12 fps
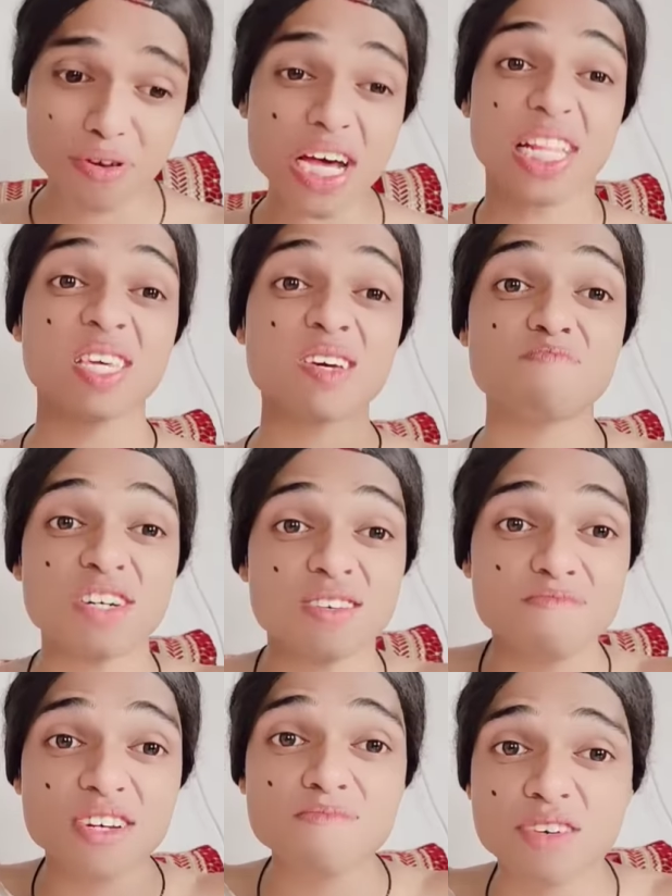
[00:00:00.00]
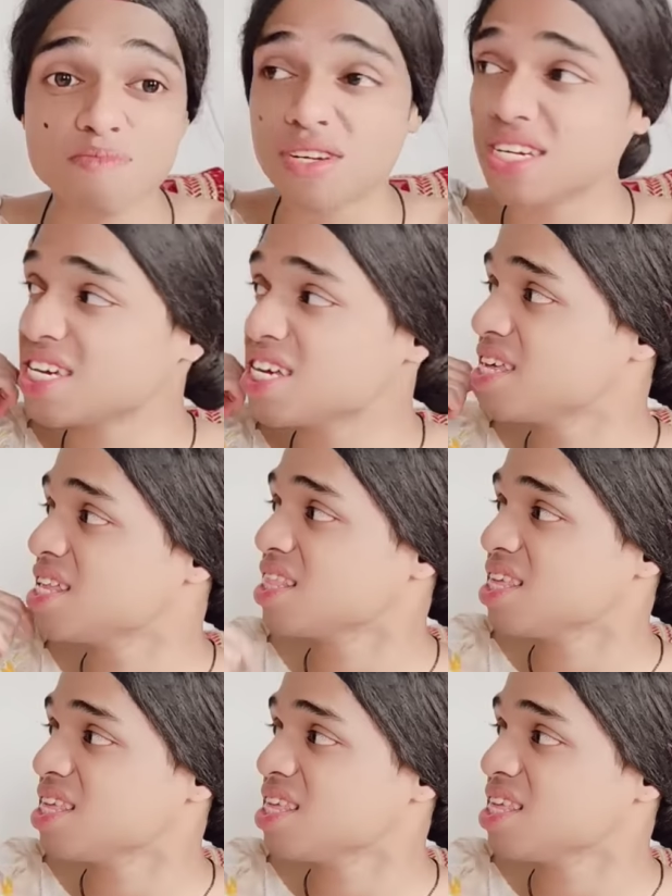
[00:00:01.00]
जब भी आती है भर भर भर भर